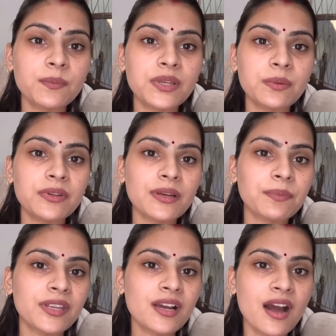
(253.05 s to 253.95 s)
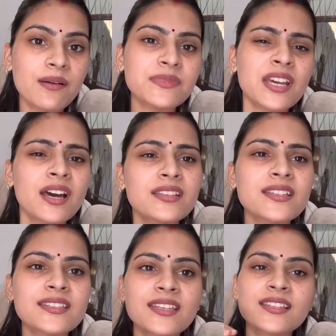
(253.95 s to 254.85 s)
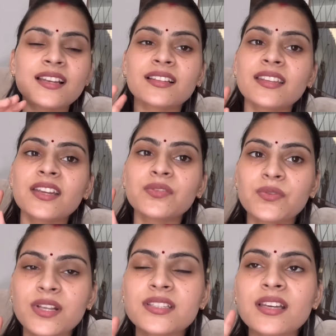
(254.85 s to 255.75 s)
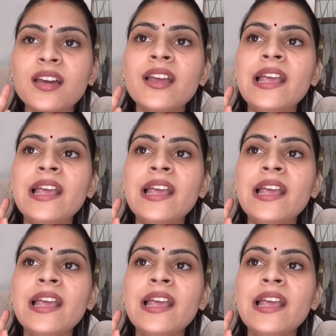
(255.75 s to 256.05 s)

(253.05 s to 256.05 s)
कभी कभी अपने काम से हर चीज़ से ऐसा लगता है कि थोड़ा सा